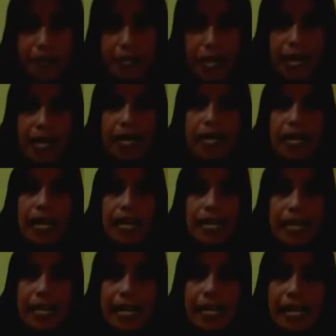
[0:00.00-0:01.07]
nah
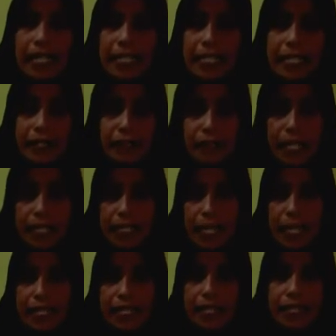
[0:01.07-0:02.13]
anak-anak itulah
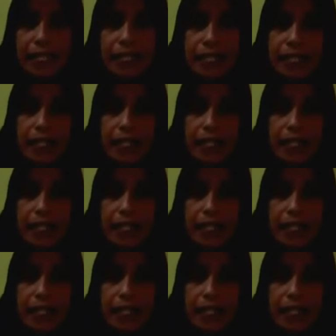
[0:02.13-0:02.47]
tadi